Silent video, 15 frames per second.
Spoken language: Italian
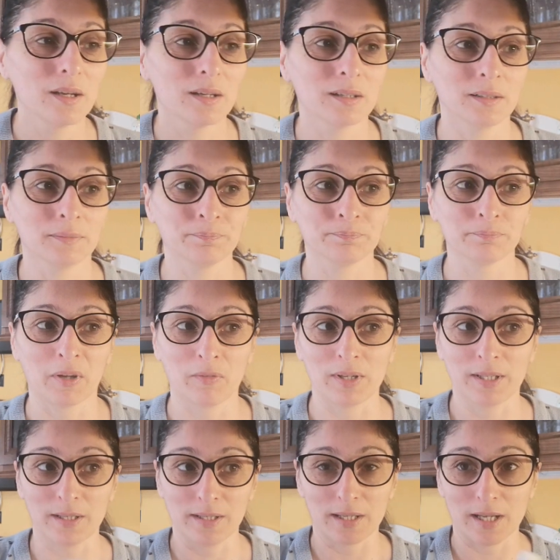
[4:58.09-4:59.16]
ehm, mi
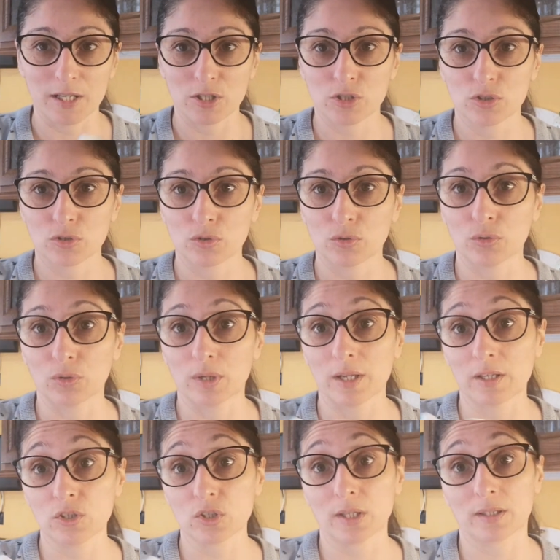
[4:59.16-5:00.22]
avete chiesto la
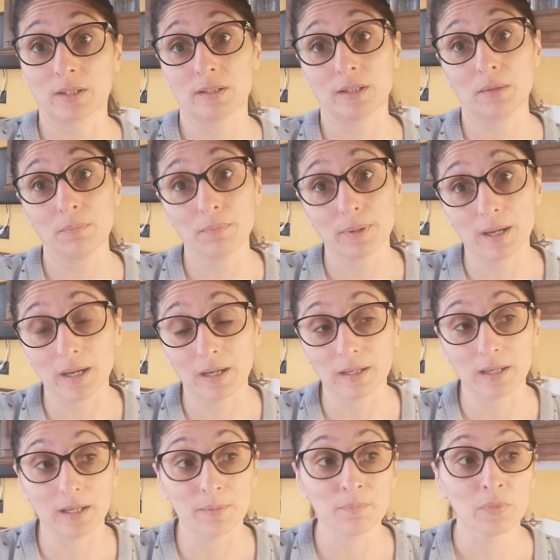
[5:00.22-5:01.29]
ricetta del
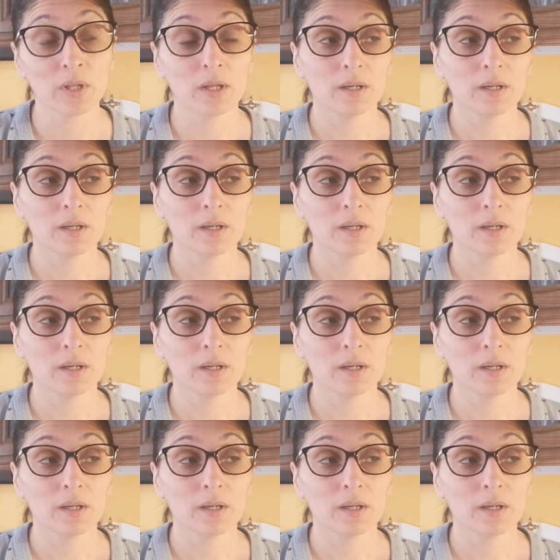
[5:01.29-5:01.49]
pane